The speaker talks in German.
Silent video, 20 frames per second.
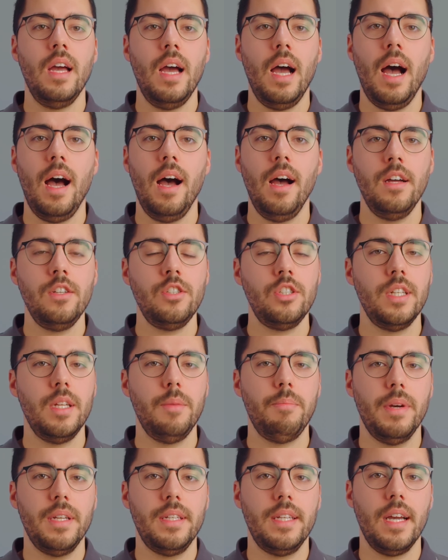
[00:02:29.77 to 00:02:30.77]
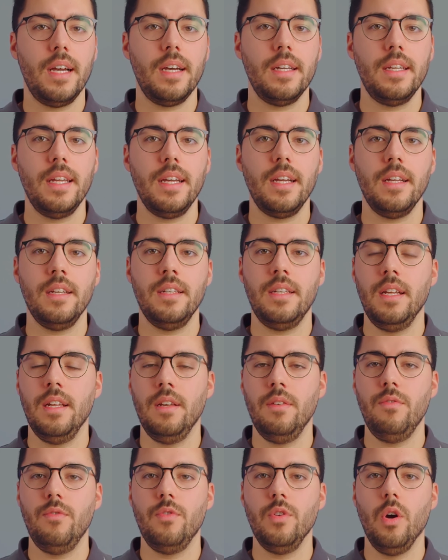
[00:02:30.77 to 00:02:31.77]
H steht bei
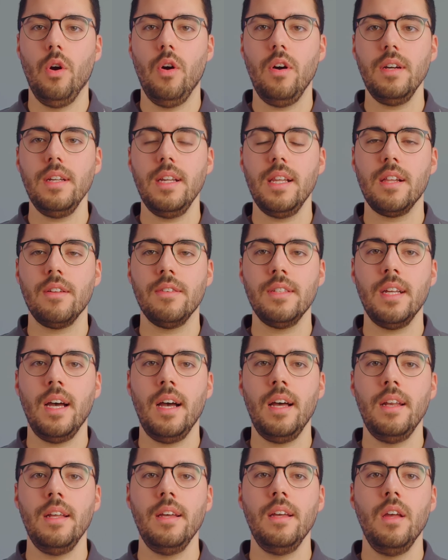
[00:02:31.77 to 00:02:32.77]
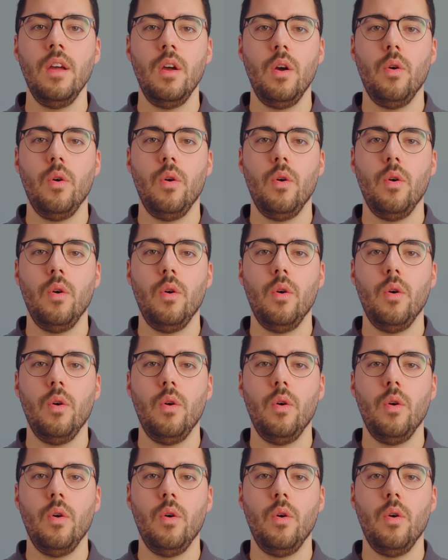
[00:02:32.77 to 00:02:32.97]
Teradek-Antennen für horizontale